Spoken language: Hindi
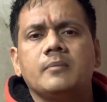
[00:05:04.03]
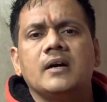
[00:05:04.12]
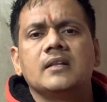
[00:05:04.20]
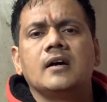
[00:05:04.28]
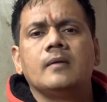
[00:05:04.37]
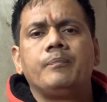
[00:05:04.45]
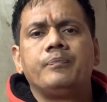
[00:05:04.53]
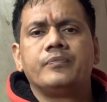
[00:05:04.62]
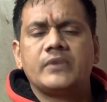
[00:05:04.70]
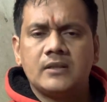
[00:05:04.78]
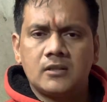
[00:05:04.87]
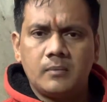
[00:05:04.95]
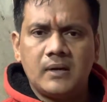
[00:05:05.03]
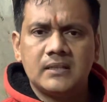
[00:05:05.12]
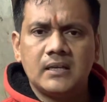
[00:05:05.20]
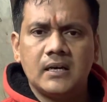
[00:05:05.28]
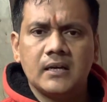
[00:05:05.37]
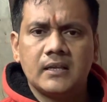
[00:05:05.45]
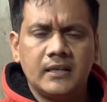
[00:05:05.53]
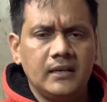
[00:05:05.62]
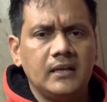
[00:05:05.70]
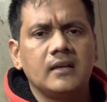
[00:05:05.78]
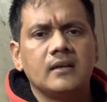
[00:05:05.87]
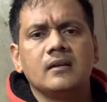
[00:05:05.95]
बाधा तंत्र बाधा
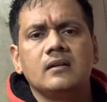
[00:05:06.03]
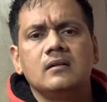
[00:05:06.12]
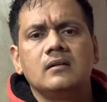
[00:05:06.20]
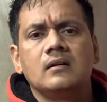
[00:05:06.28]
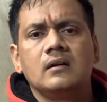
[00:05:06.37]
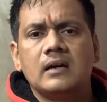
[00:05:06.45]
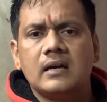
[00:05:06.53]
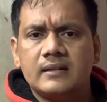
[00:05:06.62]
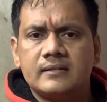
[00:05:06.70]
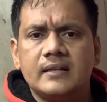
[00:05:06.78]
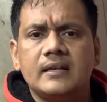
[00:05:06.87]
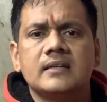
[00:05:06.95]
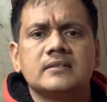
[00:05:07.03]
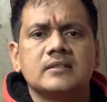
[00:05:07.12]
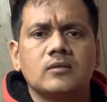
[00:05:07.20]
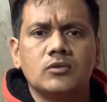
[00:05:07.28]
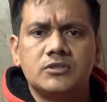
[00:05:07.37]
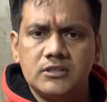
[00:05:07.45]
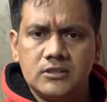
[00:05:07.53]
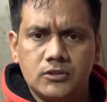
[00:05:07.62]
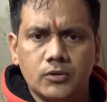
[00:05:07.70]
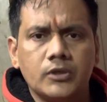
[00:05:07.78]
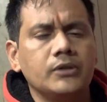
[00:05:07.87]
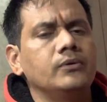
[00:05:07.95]
कीलन गलत तरीके से कोई चीज़
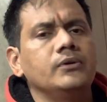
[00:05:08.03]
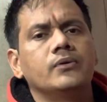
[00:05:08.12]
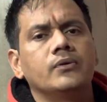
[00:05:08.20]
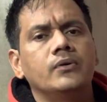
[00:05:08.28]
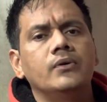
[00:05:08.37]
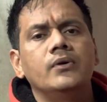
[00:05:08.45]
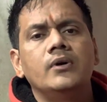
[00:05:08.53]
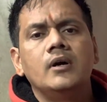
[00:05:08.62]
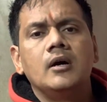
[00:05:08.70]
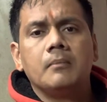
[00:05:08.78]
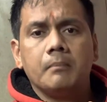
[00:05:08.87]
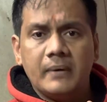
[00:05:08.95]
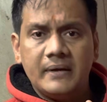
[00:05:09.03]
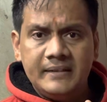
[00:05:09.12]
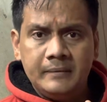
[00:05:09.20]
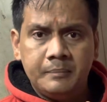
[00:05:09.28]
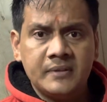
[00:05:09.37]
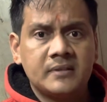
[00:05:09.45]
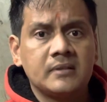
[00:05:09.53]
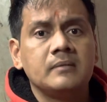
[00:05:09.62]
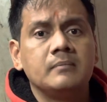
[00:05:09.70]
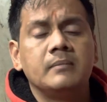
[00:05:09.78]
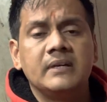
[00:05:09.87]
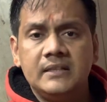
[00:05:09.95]
छोड़ी हुई हो मलिन पित्र
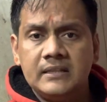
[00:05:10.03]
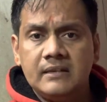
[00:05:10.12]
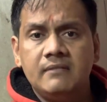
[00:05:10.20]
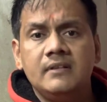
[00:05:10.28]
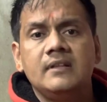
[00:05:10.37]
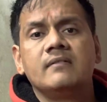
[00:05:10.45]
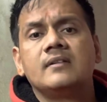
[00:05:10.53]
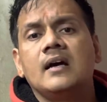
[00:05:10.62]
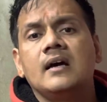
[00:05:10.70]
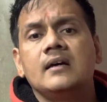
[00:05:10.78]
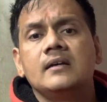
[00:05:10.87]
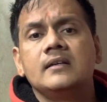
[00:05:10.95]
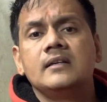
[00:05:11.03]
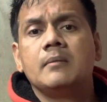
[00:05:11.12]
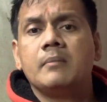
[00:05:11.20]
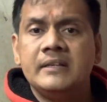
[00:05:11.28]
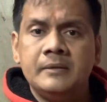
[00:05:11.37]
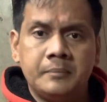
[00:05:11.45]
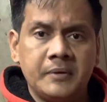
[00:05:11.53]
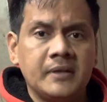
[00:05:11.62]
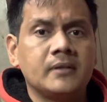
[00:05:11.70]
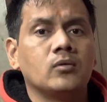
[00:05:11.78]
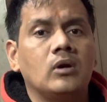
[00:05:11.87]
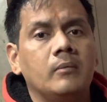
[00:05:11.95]
मलिन देवी देवता या मलिन
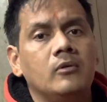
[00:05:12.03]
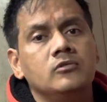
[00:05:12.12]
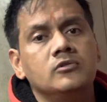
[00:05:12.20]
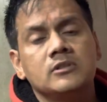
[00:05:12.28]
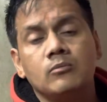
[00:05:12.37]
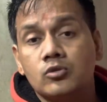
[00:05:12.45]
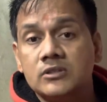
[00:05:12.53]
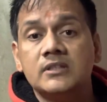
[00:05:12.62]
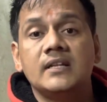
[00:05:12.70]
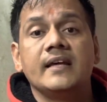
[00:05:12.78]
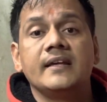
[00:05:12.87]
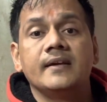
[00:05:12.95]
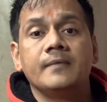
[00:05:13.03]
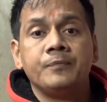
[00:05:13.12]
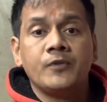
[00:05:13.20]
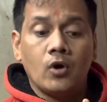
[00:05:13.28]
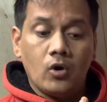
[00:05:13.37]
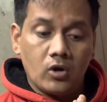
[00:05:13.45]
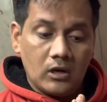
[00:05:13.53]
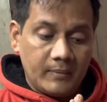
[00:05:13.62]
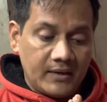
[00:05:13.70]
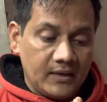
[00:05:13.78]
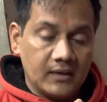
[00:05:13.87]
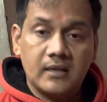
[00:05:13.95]
प्रेत हो हमें उनसे मुक्ति दिलाइए और
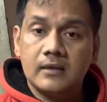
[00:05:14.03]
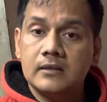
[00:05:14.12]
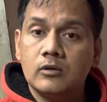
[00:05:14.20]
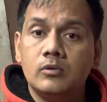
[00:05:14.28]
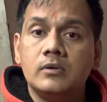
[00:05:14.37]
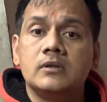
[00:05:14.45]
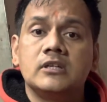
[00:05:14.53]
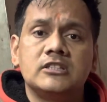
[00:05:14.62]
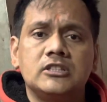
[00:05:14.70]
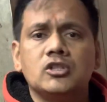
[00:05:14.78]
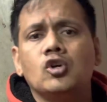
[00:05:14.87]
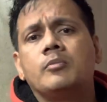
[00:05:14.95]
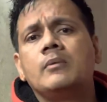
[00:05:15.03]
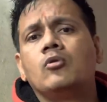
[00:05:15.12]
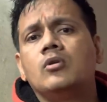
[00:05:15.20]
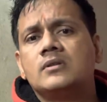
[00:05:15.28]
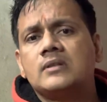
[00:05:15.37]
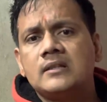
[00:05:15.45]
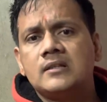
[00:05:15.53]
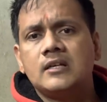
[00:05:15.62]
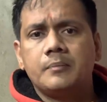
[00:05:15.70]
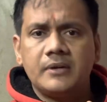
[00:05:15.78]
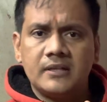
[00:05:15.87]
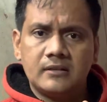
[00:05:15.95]
हमारे घर के जरूरी किसी के ऊपर भी कोई तंत्र या
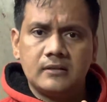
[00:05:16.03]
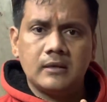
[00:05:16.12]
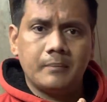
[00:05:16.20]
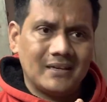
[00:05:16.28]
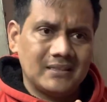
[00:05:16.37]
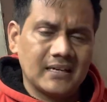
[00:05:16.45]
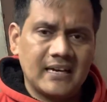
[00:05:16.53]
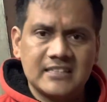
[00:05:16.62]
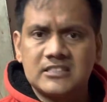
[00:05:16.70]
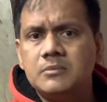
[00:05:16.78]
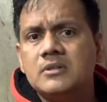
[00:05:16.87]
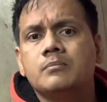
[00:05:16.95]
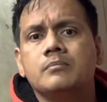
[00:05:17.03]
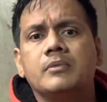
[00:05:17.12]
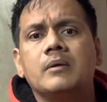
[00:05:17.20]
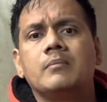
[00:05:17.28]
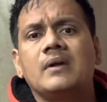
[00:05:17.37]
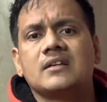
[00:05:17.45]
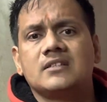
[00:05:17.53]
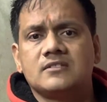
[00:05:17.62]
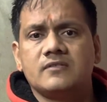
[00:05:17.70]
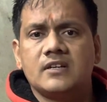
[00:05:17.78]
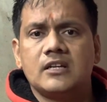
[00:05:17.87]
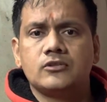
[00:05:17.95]
प्रेत या बाधा कैसी भी ब्रह्म राक्षस
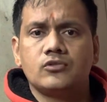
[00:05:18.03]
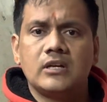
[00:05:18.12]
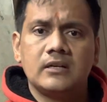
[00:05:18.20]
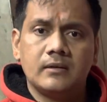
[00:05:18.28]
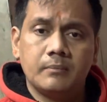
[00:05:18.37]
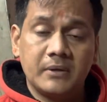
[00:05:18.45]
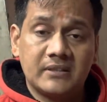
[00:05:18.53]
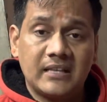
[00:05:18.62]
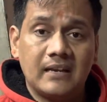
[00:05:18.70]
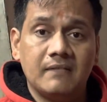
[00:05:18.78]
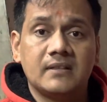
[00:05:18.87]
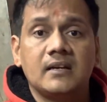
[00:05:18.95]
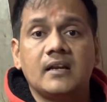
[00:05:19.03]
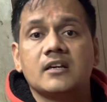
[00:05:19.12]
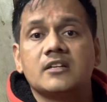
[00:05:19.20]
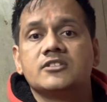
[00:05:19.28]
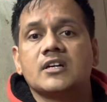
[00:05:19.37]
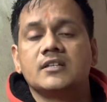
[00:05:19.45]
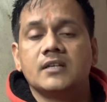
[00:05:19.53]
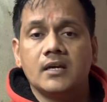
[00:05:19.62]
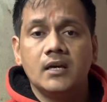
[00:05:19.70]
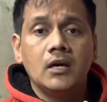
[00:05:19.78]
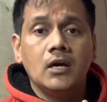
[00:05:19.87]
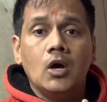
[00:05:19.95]
वगैरह चुड़ैल बेताल बेताल डाकनी चकनी है
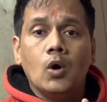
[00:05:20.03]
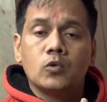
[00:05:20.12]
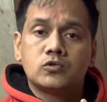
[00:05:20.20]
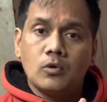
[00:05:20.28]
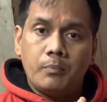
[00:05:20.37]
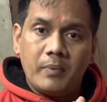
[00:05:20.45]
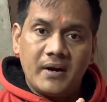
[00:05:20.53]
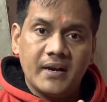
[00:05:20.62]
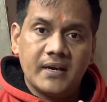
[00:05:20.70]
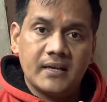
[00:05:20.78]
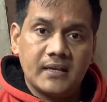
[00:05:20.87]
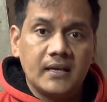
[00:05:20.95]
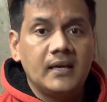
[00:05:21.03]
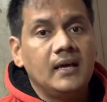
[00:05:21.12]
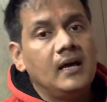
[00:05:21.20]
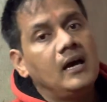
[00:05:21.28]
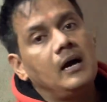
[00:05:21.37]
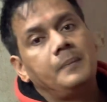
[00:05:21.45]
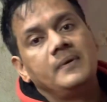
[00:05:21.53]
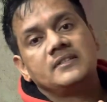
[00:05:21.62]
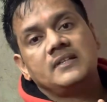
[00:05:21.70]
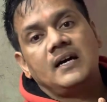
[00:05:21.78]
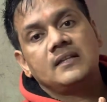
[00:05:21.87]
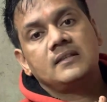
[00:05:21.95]
उसको पकड़ करके अपने
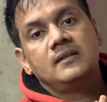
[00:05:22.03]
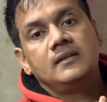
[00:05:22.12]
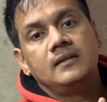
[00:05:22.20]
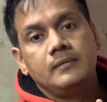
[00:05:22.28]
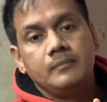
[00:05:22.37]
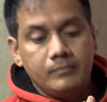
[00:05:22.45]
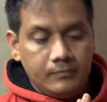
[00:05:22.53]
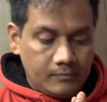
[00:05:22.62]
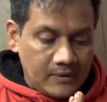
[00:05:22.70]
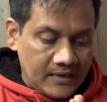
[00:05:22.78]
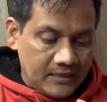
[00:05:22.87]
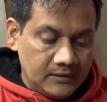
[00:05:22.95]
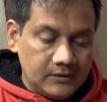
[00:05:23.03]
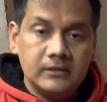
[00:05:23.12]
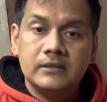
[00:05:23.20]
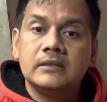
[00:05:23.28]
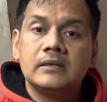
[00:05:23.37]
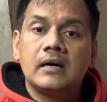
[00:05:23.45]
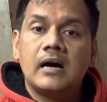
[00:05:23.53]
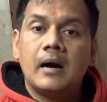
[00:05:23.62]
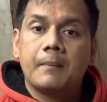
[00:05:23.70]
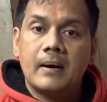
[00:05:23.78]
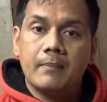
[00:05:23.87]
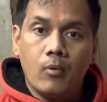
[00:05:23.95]
साथ मैं
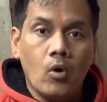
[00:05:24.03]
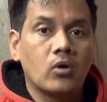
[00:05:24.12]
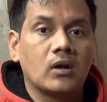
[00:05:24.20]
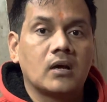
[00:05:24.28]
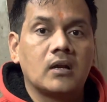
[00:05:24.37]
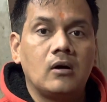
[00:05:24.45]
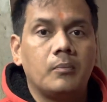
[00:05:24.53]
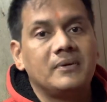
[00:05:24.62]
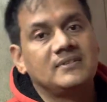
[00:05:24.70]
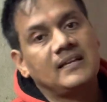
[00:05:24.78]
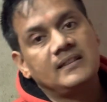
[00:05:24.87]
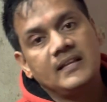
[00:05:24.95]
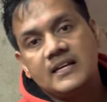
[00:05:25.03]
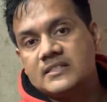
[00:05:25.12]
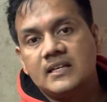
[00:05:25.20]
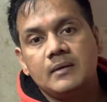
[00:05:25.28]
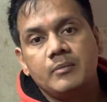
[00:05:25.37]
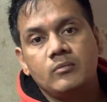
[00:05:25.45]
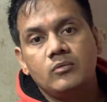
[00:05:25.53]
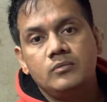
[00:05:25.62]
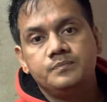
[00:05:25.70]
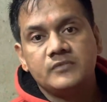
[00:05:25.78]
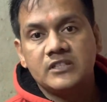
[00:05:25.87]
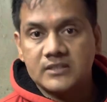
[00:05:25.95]
आपका भोग रख रहा हूँ अपने साथ लेके चलना प्रभु
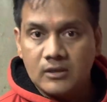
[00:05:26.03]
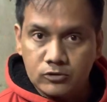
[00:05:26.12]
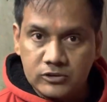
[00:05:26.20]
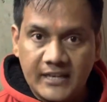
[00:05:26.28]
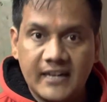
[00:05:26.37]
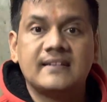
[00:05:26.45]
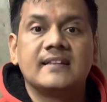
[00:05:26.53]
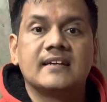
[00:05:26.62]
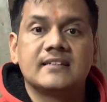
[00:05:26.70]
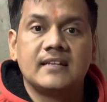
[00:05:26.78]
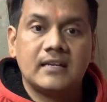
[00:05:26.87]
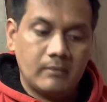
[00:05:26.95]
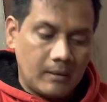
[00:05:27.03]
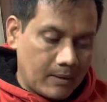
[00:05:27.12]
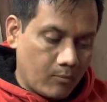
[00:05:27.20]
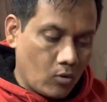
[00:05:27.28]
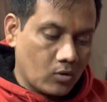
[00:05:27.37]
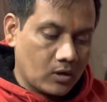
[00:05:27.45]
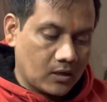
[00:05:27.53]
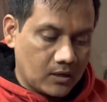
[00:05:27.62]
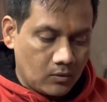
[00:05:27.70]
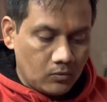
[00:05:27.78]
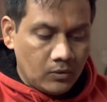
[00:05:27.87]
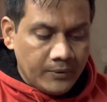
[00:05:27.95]
इस ओसारे के साथ लेके चलना मैं आपका भोग रख रहा
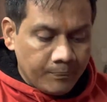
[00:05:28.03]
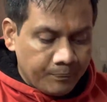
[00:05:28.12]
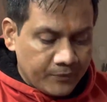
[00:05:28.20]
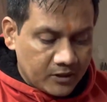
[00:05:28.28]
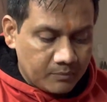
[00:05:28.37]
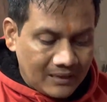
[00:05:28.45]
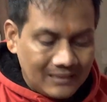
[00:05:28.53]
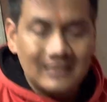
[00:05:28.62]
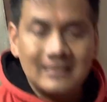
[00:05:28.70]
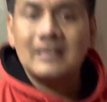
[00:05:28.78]
हूँ इसमें हल्दी की